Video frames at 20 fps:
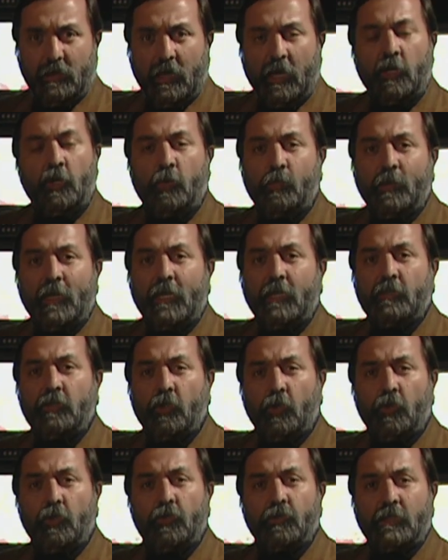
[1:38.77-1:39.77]
a nombre de
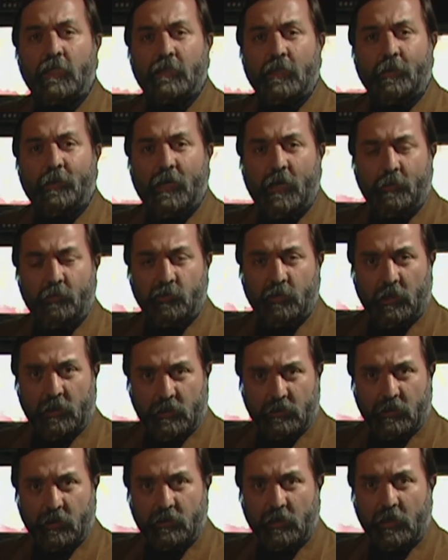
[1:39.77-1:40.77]
todos los que trabajamos en
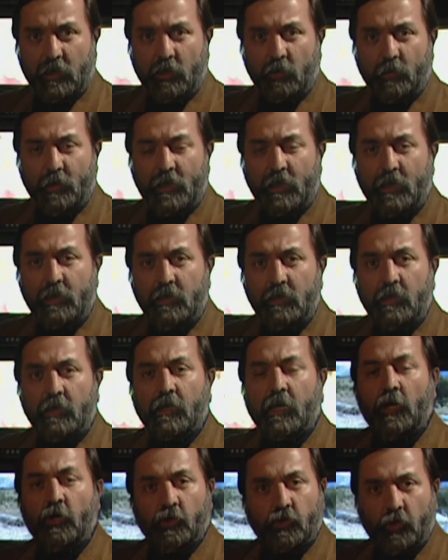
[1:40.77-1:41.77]
esta telenovela,
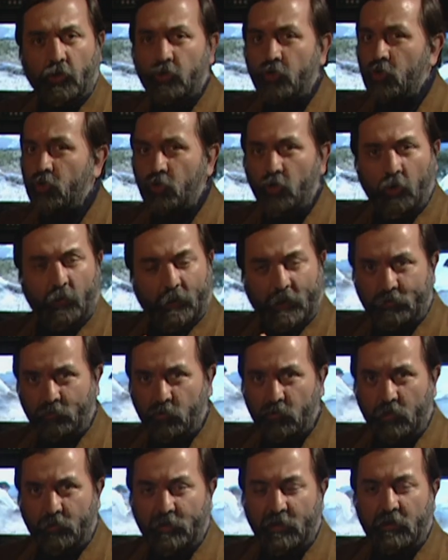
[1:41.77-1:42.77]
que nosotros no
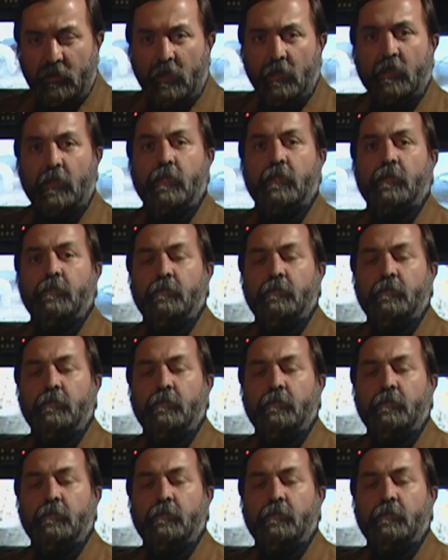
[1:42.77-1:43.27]
vamos a mentirle.